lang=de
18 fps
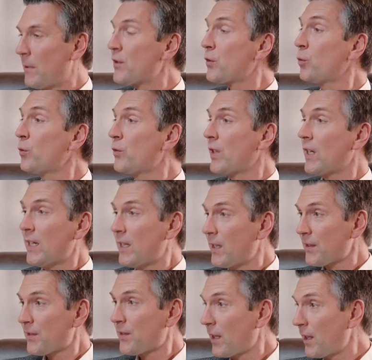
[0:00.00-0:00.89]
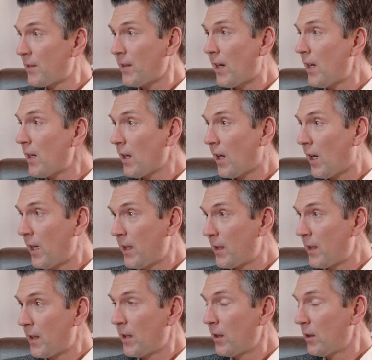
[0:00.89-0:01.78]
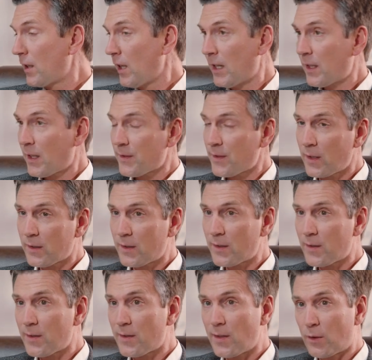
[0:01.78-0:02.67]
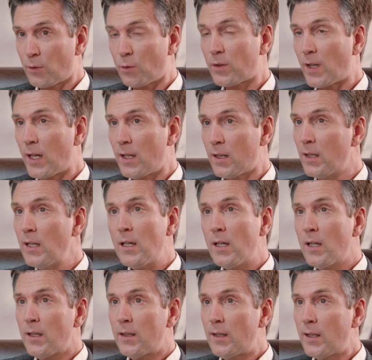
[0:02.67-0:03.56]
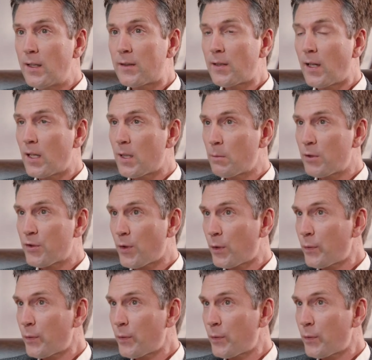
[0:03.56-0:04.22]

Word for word: wenn man zu sehr in das Digitale reinging. Und der andere sagt, es ist ja totale digitale